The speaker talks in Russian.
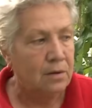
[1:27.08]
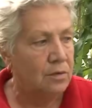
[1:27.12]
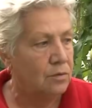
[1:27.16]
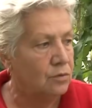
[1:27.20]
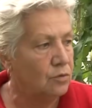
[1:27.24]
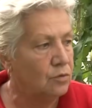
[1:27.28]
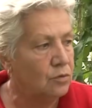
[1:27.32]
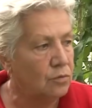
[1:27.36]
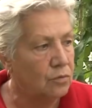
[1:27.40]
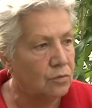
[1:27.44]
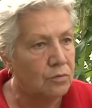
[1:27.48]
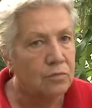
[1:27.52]

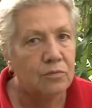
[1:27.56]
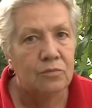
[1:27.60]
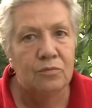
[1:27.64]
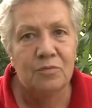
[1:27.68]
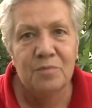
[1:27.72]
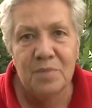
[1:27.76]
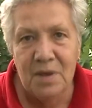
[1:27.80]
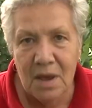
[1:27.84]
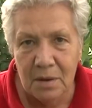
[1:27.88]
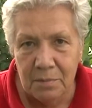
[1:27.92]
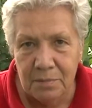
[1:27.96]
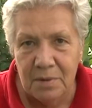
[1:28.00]
ну, у
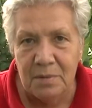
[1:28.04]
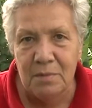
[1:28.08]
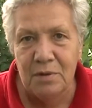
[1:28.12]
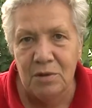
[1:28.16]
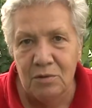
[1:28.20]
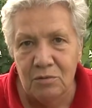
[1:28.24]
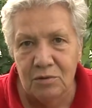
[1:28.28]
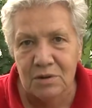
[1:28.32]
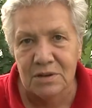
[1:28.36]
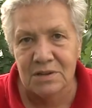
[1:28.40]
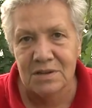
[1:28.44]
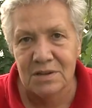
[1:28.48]
меня
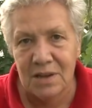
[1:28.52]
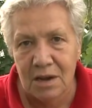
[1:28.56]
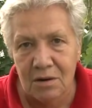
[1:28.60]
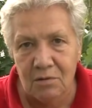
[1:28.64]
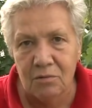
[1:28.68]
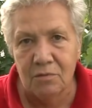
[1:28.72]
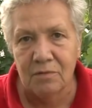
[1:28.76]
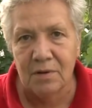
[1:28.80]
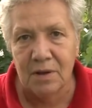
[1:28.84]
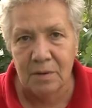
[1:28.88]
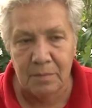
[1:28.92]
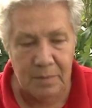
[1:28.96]
помидоры
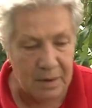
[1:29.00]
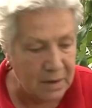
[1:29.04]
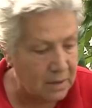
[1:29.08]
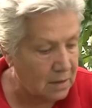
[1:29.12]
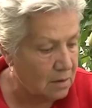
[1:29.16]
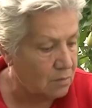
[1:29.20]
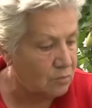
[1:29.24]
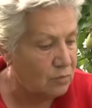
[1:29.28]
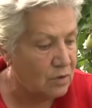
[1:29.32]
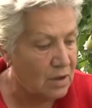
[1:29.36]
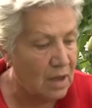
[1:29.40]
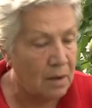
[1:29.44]
здоровые,
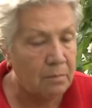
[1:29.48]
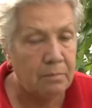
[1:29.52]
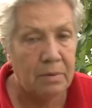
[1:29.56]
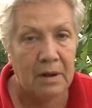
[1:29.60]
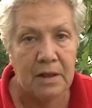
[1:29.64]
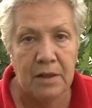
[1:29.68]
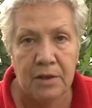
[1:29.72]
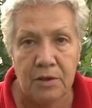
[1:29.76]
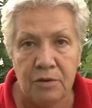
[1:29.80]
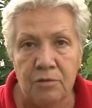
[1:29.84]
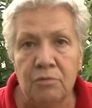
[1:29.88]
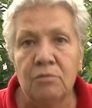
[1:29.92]
поэтому я
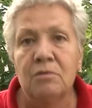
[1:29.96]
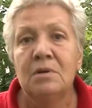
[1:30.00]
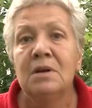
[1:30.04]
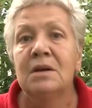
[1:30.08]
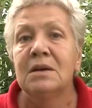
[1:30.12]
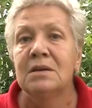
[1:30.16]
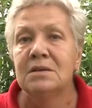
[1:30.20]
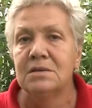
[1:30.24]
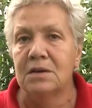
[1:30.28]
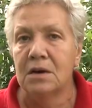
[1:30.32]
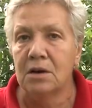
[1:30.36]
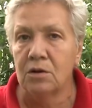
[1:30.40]
полью,
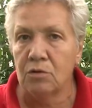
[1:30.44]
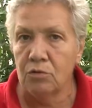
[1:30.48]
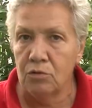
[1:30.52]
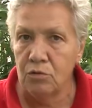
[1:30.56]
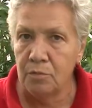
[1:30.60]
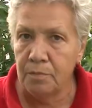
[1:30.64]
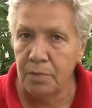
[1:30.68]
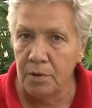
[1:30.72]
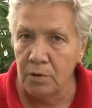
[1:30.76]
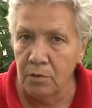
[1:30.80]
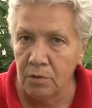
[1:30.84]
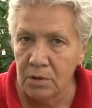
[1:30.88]

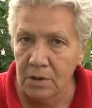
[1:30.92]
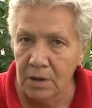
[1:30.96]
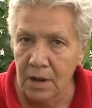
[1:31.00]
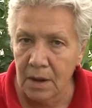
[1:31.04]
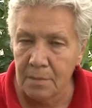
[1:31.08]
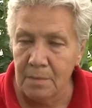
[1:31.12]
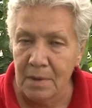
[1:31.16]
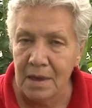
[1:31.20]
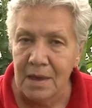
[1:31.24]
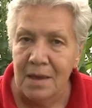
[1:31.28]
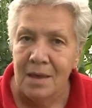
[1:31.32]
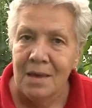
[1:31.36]
закрою
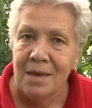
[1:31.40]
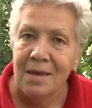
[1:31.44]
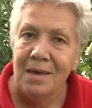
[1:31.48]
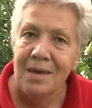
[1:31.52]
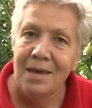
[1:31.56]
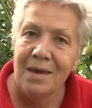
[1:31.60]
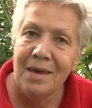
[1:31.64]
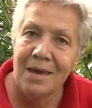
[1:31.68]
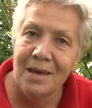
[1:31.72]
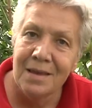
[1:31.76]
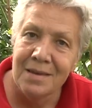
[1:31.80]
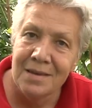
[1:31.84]
пленками.
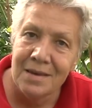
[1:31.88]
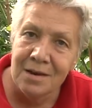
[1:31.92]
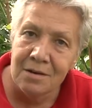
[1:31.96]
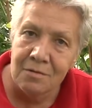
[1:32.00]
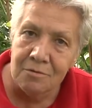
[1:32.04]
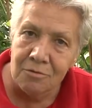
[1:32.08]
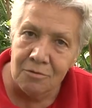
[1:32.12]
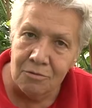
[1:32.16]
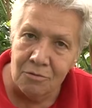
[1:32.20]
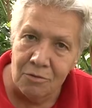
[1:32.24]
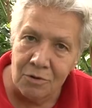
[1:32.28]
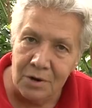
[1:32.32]
И эти
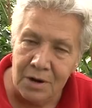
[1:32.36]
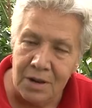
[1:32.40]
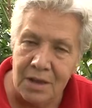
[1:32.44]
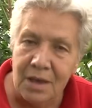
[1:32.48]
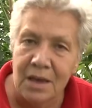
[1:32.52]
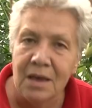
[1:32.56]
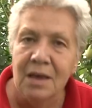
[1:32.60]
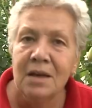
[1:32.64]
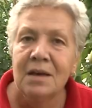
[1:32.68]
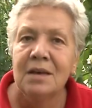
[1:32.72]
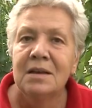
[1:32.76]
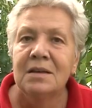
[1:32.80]

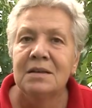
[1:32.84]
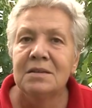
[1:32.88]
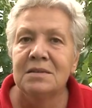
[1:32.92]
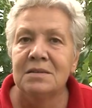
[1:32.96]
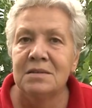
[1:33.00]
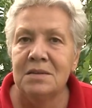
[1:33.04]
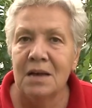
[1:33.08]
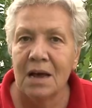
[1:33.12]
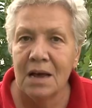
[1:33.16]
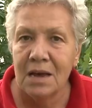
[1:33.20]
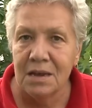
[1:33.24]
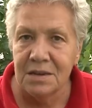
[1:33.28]
корни
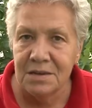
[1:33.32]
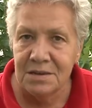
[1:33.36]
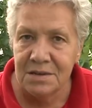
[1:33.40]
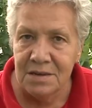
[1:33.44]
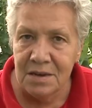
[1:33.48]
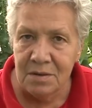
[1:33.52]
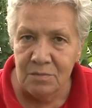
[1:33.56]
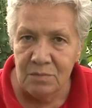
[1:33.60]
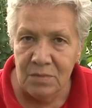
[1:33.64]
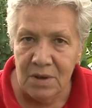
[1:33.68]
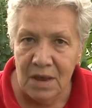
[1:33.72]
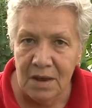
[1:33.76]
за
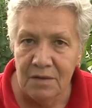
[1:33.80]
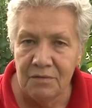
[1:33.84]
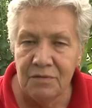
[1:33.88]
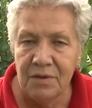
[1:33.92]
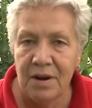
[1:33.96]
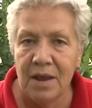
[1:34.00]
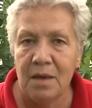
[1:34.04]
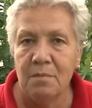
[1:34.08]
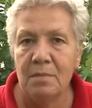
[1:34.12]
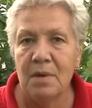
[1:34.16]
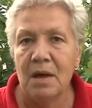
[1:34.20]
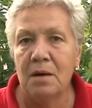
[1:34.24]
зимнее
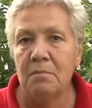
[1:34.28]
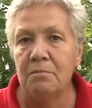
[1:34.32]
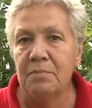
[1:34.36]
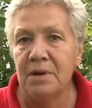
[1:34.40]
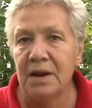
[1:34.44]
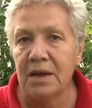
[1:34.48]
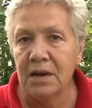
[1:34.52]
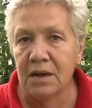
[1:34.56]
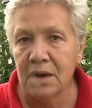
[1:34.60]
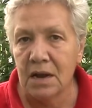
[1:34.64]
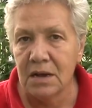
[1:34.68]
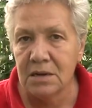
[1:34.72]
время
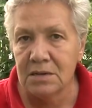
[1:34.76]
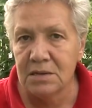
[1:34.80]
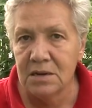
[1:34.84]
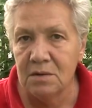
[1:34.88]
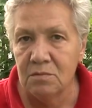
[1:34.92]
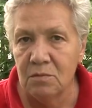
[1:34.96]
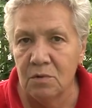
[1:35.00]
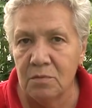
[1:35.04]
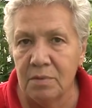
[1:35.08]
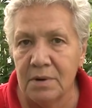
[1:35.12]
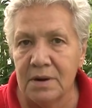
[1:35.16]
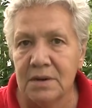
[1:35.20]

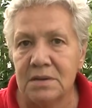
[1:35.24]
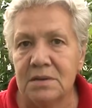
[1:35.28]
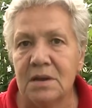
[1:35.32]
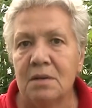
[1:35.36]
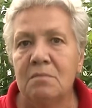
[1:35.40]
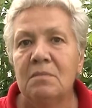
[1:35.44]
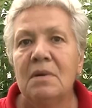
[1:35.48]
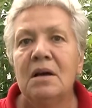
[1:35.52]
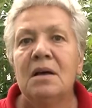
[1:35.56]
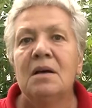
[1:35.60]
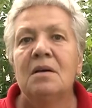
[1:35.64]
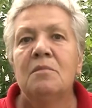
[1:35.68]
прекрасным
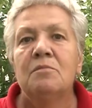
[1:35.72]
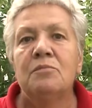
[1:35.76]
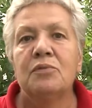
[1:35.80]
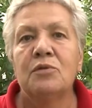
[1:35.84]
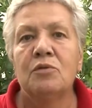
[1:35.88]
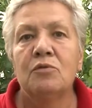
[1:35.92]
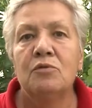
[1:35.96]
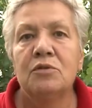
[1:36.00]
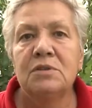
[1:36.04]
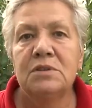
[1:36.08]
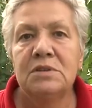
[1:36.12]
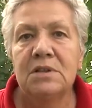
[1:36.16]
образом
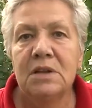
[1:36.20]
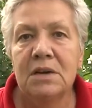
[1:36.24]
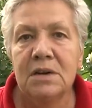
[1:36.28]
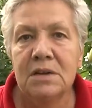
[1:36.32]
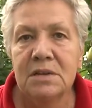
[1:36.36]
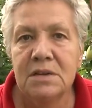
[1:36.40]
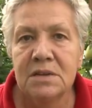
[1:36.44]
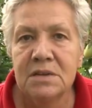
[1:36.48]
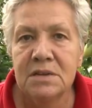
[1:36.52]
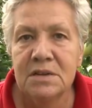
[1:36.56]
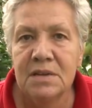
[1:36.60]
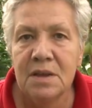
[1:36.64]
просто
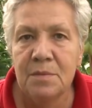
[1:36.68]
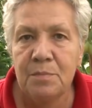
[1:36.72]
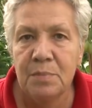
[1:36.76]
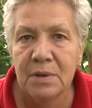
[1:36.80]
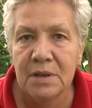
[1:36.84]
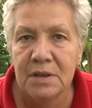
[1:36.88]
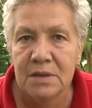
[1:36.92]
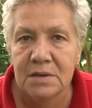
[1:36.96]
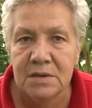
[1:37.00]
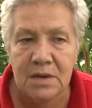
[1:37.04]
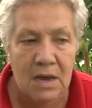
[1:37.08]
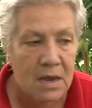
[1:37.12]

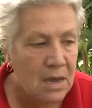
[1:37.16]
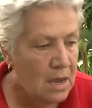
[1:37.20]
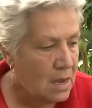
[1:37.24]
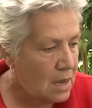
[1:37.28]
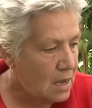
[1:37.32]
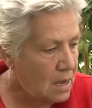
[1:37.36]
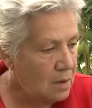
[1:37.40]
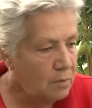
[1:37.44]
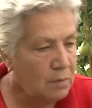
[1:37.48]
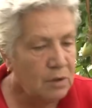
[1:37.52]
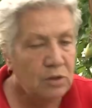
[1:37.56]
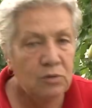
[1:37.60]
рассыпятся.
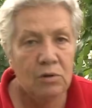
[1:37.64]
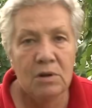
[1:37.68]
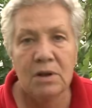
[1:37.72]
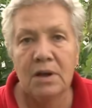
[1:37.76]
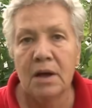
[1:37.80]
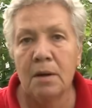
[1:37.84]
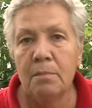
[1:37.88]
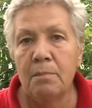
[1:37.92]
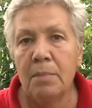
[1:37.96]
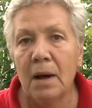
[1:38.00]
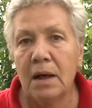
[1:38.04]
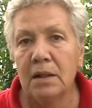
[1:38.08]
И мы
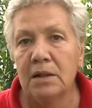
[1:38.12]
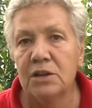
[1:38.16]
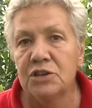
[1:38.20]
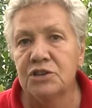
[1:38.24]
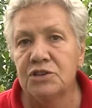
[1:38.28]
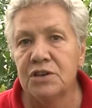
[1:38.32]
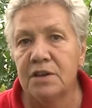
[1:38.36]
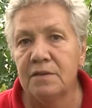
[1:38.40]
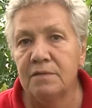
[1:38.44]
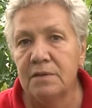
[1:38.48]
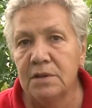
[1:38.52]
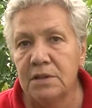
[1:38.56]
только
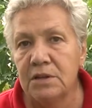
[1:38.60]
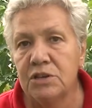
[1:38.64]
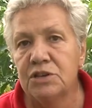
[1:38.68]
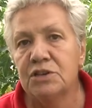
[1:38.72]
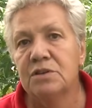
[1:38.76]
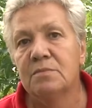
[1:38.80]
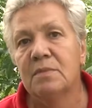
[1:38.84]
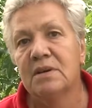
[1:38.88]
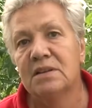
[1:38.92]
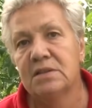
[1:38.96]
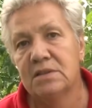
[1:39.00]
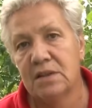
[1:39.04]
палочки
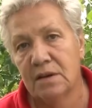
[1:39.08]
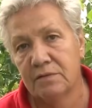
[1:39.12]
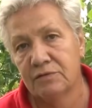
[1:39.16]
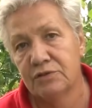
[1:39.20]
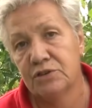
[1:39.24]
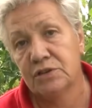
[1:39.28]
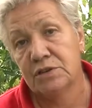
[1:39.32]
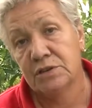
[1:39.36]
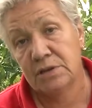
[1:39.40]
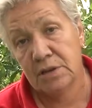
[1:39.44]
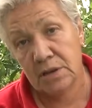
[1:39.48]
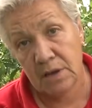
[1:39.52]
вытащим
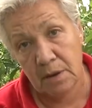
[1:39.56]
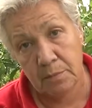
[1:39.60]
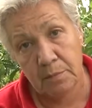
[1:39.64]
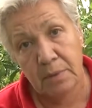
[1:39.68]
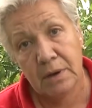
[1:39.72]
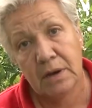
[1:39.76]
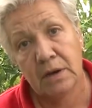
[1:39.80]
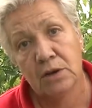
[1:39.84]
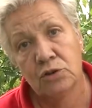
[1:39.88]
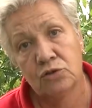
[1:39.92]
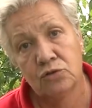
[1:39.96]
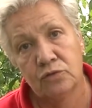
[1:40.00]
оставшиеся, я
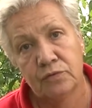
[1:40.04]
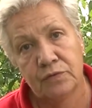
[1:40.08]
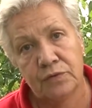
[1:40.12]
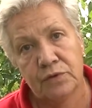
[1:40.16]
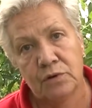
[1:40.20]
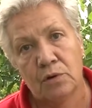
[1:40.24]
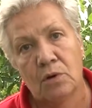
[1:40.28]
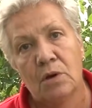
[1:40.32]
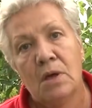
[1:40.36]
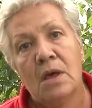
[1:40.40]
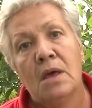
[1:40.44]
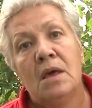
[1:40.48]
покажу
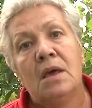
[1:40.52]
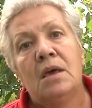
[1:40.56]
все.